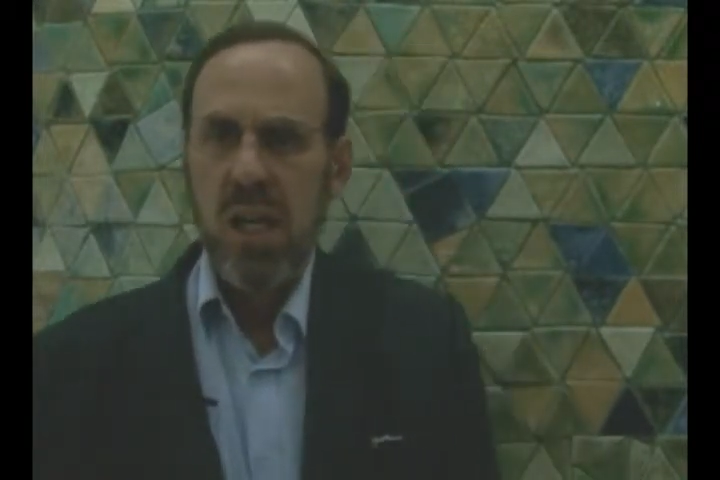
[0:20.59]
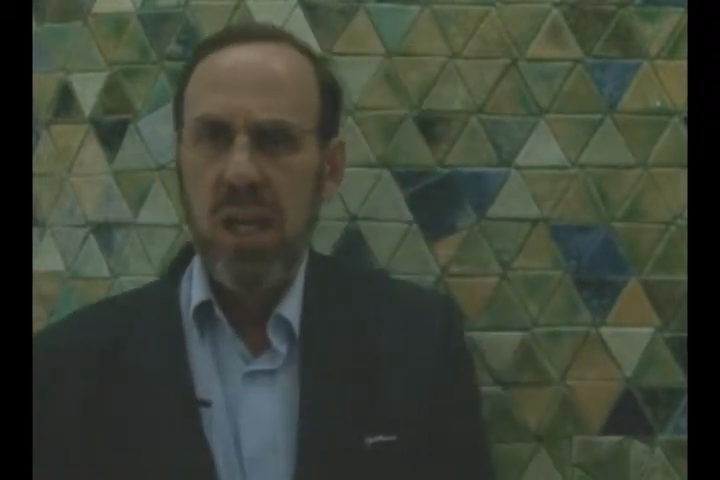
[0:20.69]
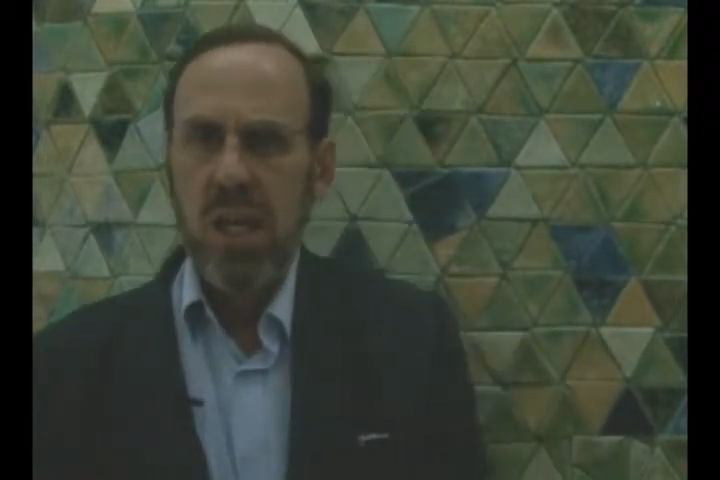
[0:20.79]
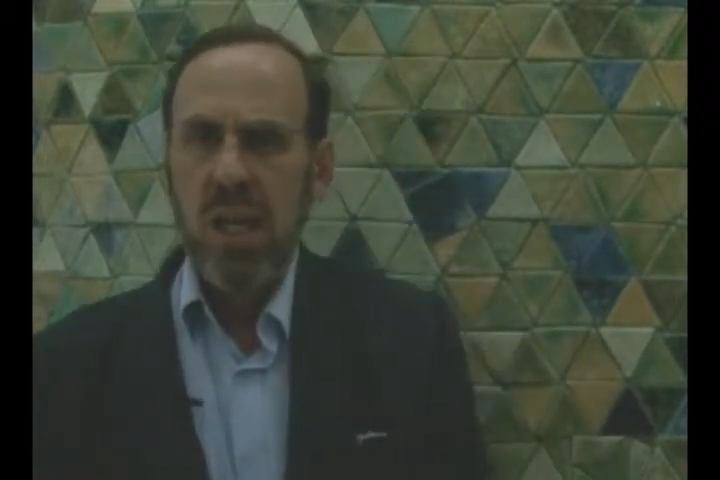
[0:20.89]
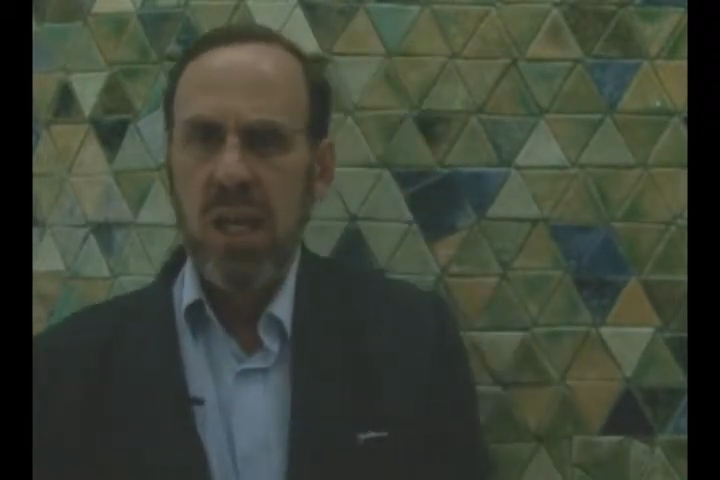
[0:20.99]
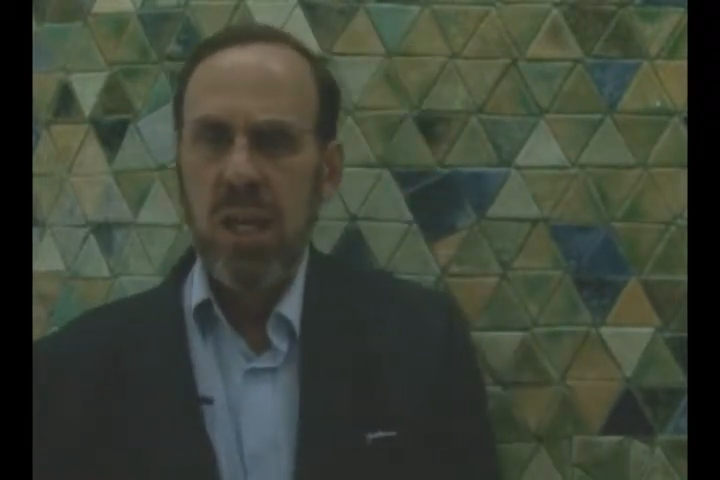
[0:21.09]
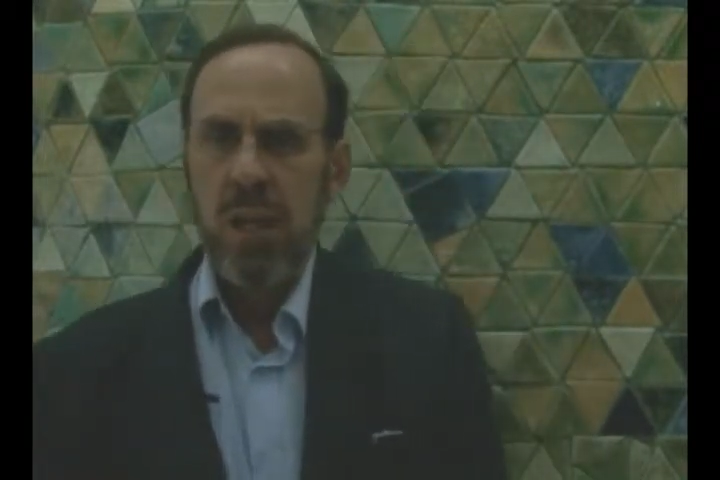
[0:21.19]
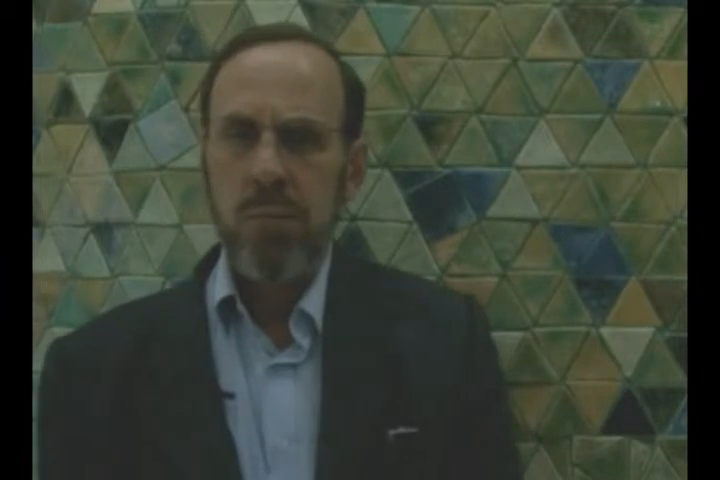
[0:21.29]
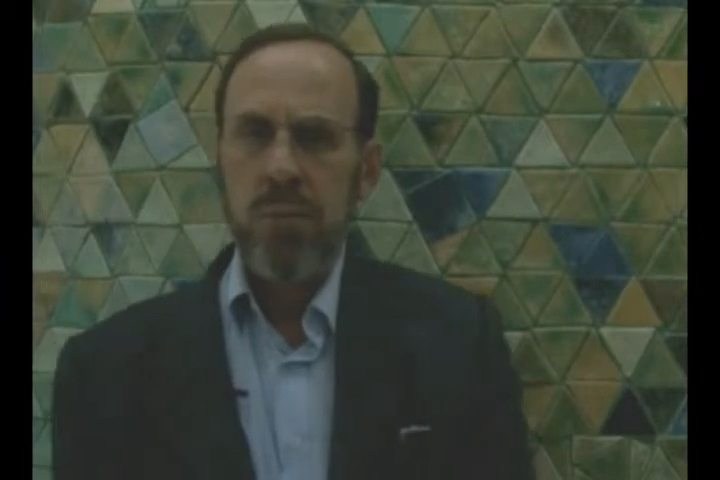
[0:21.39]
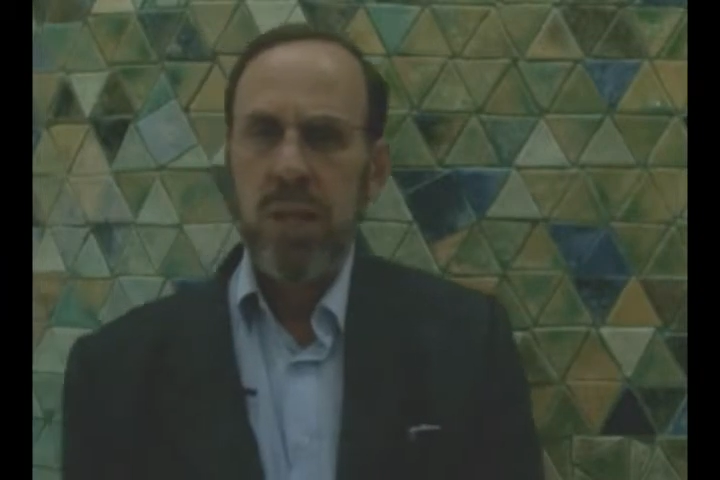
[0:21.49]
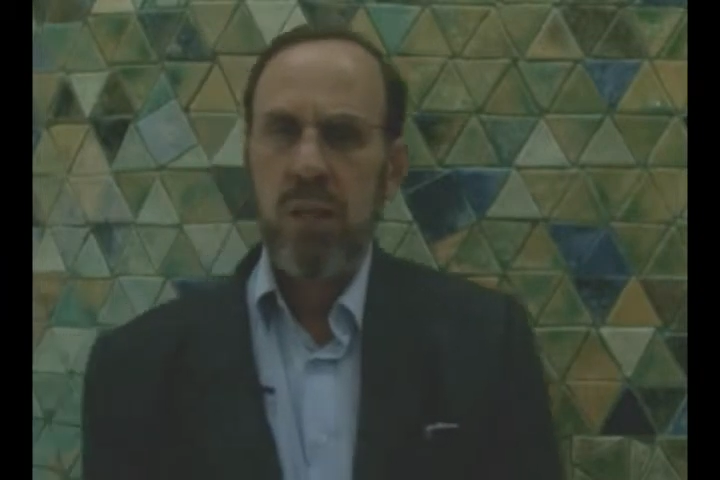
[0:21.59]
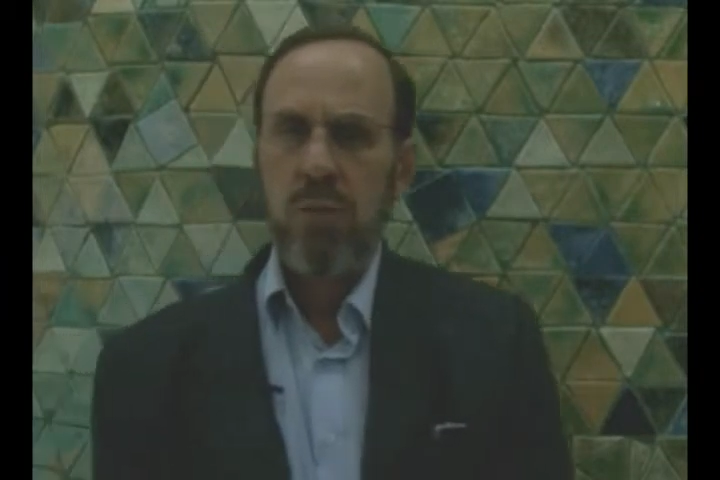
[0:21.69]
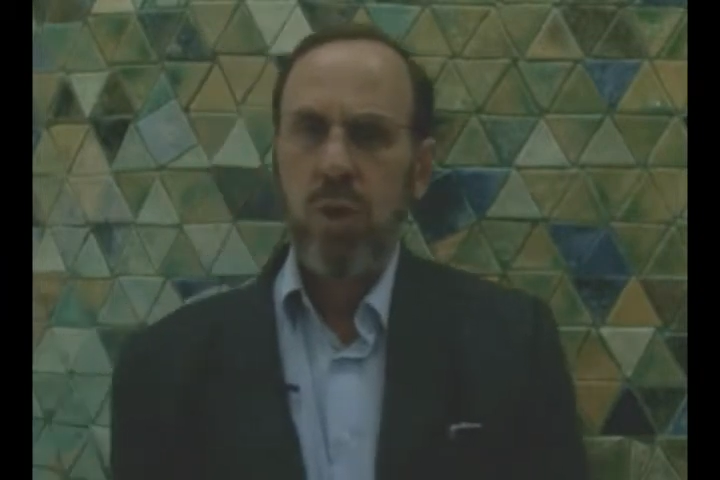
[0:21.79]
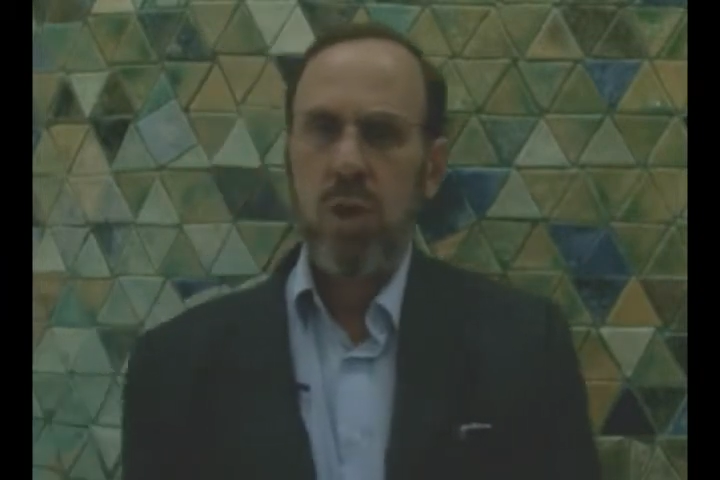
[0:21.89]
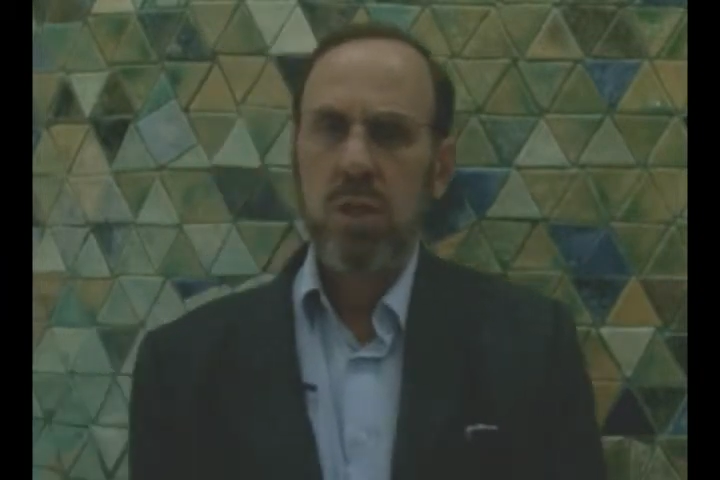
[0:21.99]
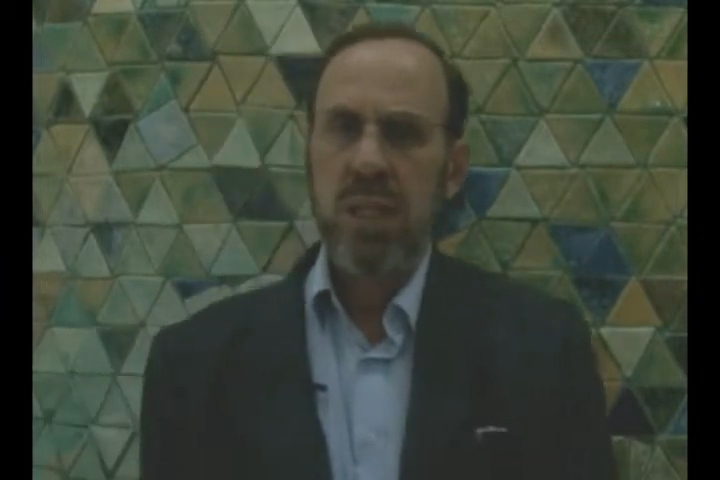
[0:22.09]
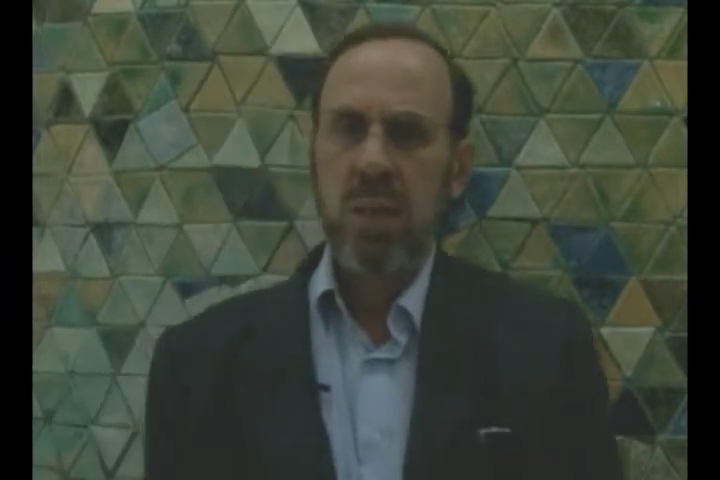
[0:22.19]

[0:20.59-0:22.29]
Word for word: Ah, el foro se